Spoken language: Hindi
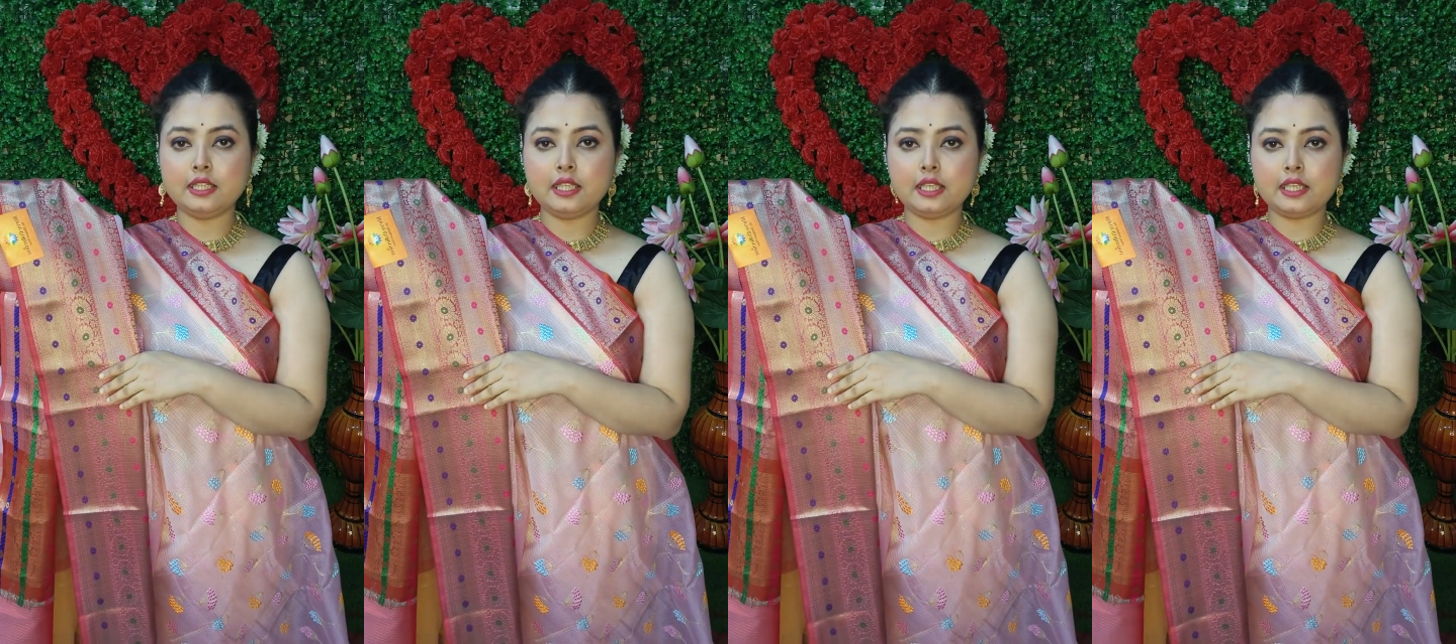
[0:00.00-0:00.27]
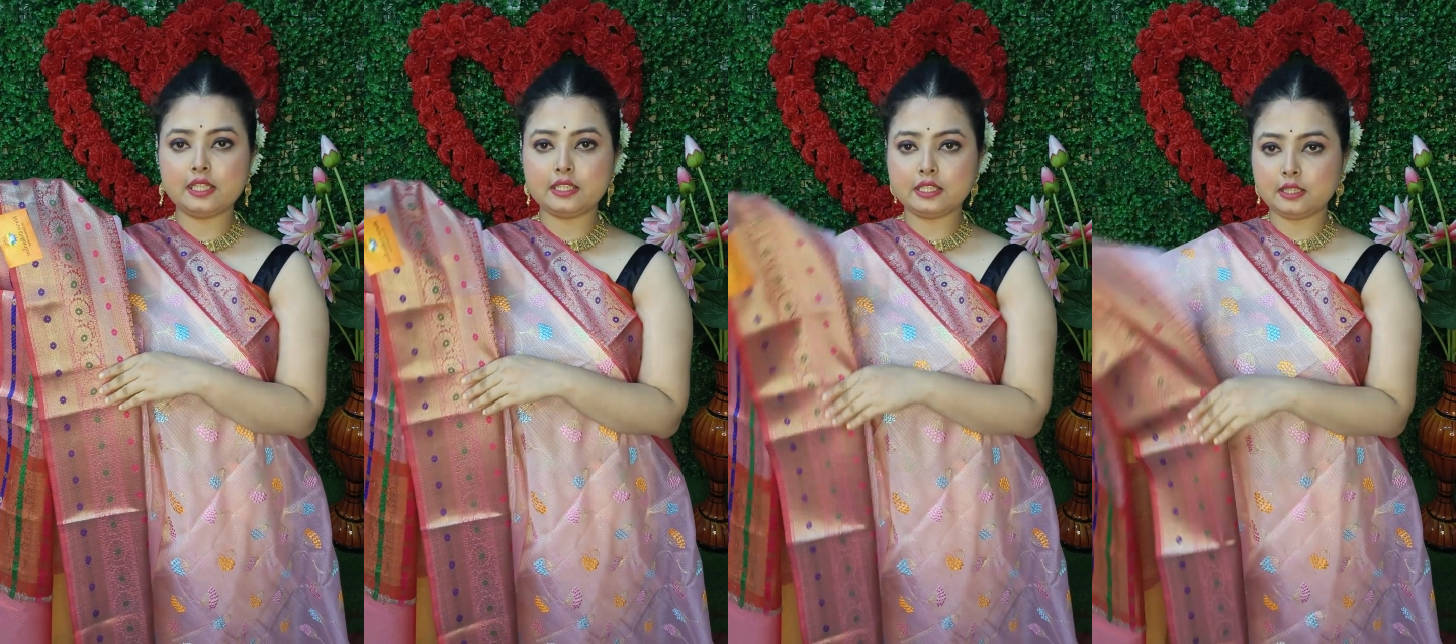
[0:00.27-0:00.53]

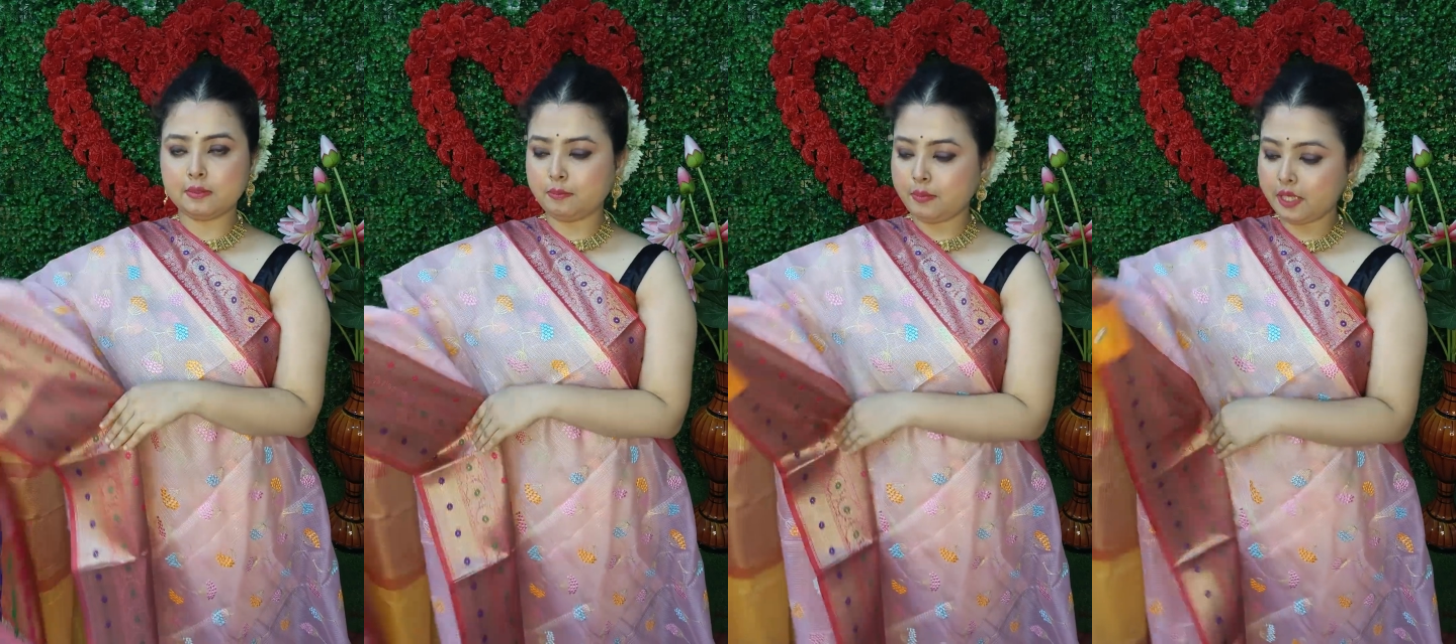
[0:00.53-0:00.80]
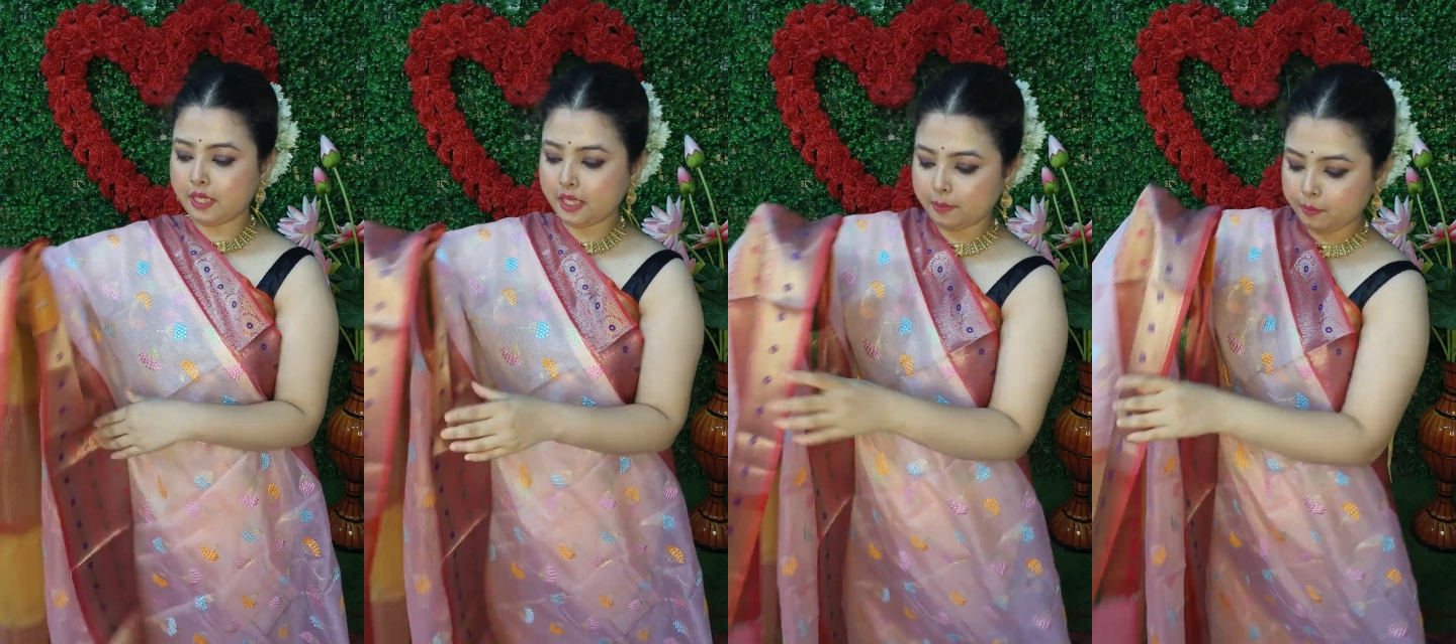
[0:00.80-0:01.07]
देख लीजिए
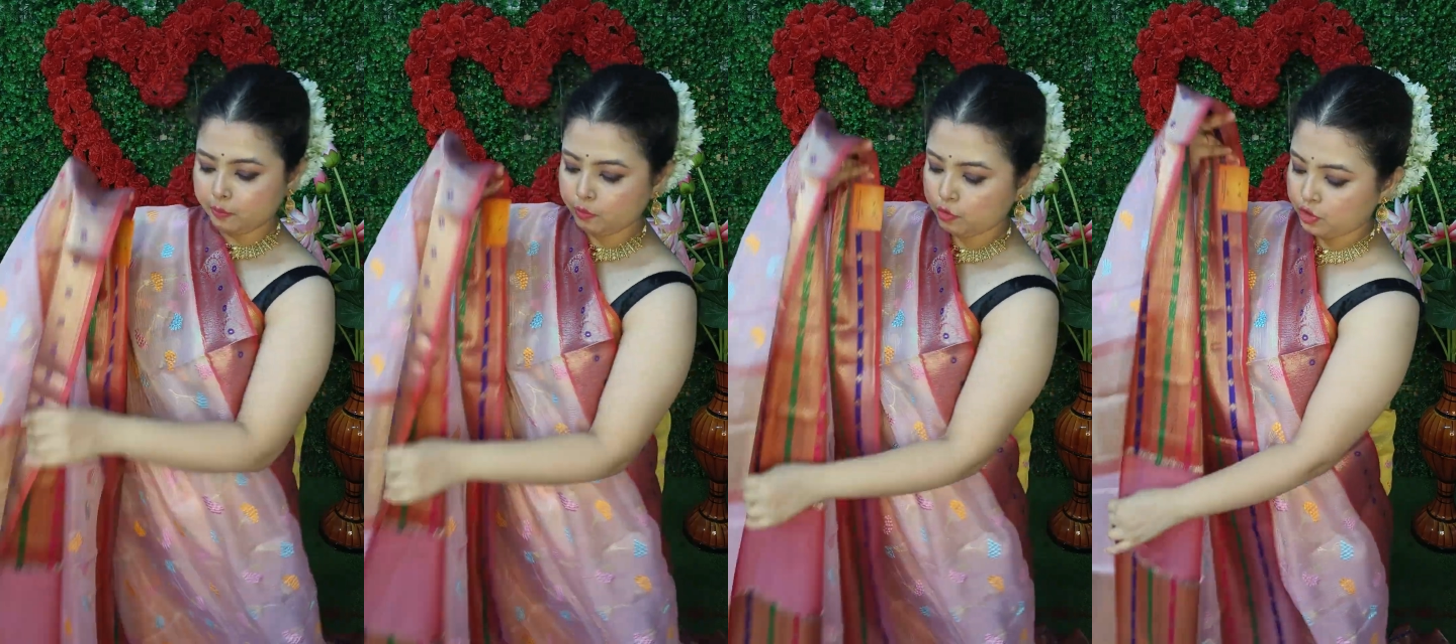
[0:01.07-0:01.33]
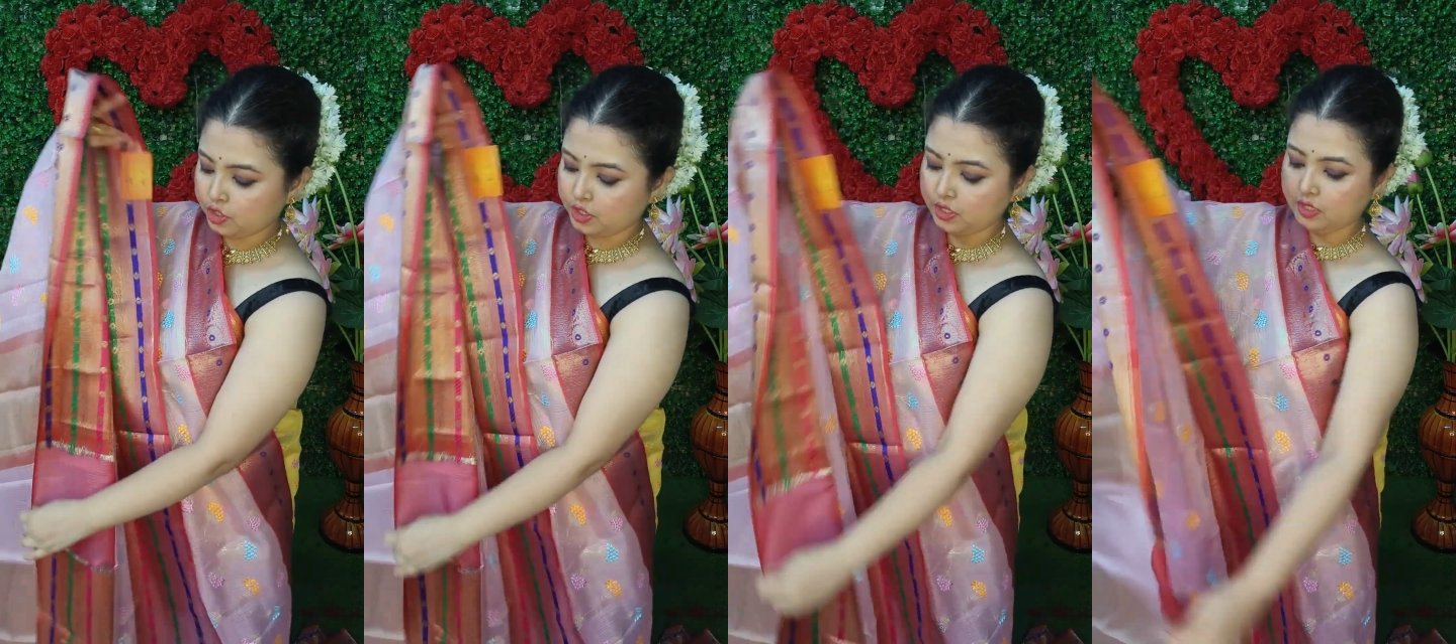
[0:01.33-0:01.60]
पल्ला
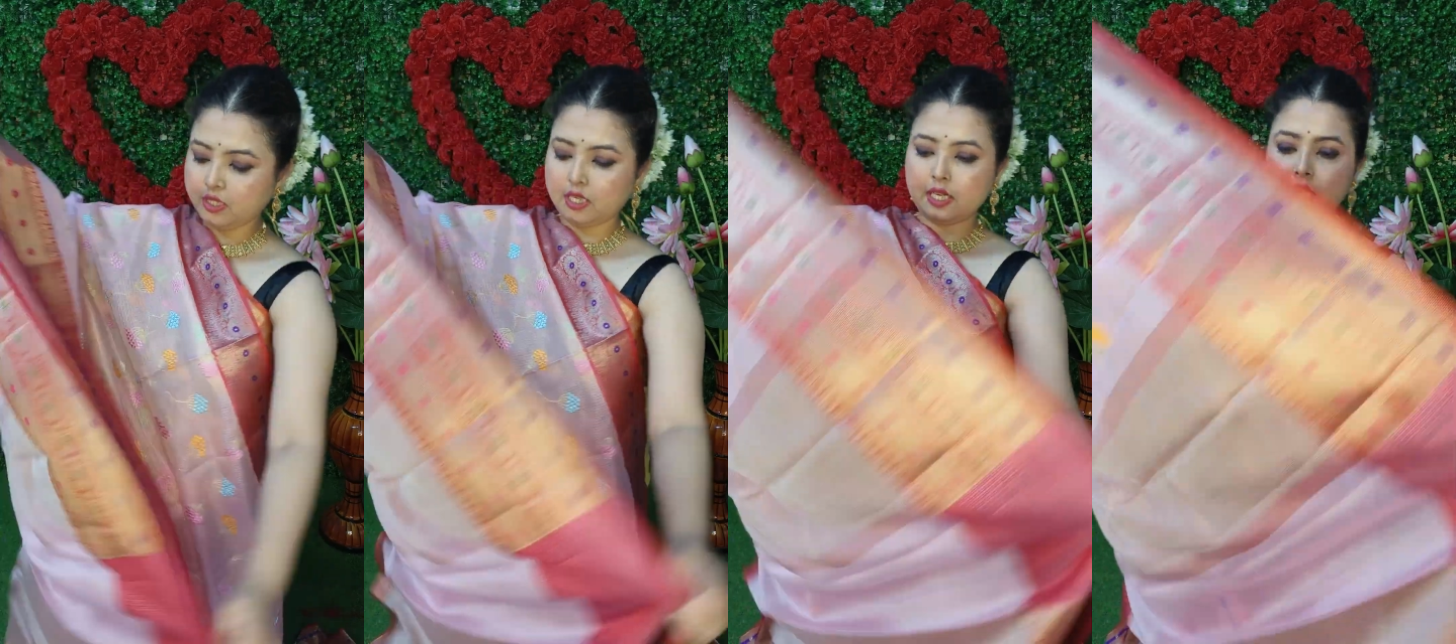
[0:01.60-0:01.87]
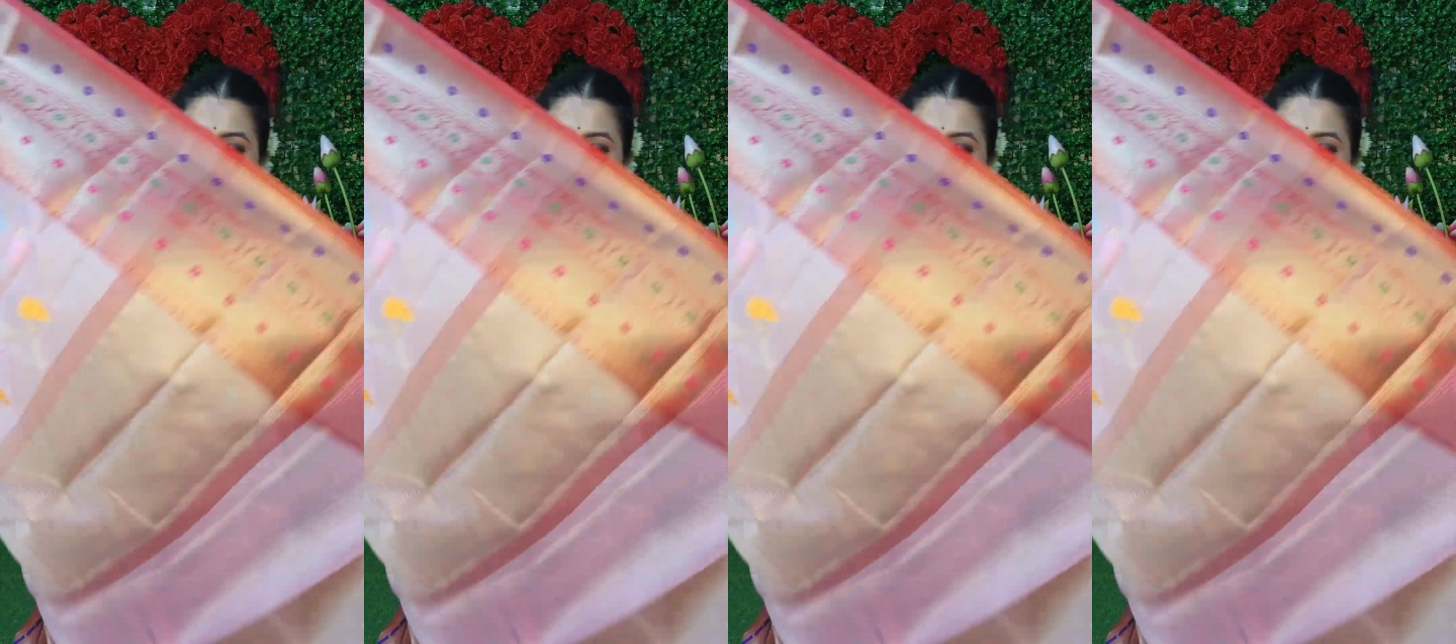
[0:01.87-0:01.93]
पोर्शन